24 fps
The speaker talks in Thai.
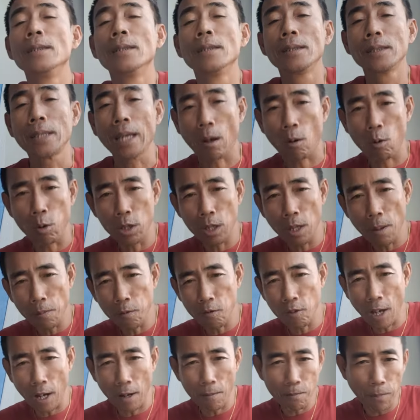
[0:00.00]
แก่คนที่
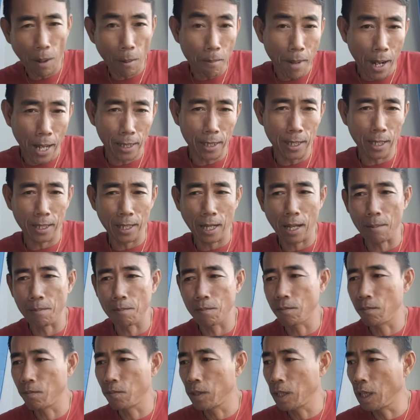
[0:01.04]
ยังประมาทในธรรม
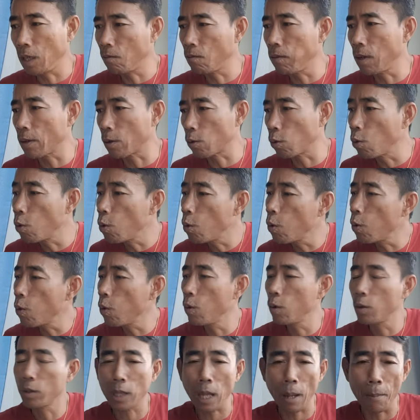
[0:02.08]
คิดว่ารู้
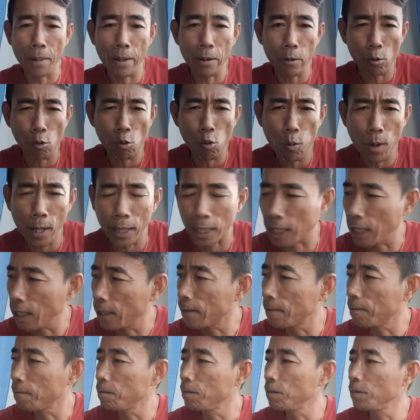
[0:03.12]
แต่ไม่รู้ว่าคิด
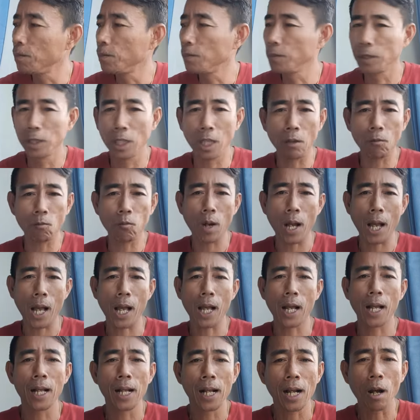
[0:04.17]
คิดว่า
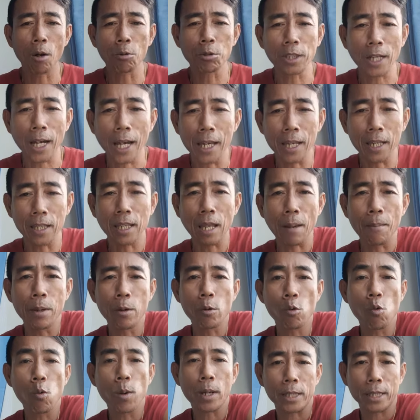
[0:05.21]
เข้าใจแต่ไม่
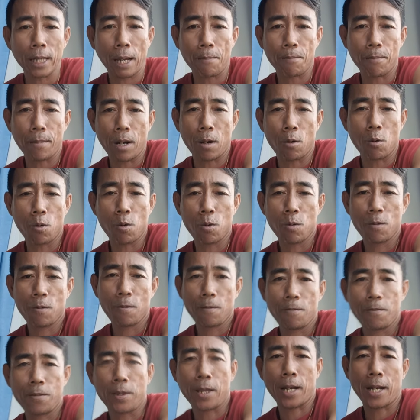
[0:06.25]
รู้ว่าจำเอา
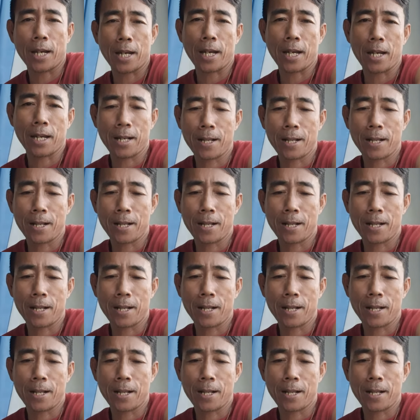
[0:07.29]
นะฮะ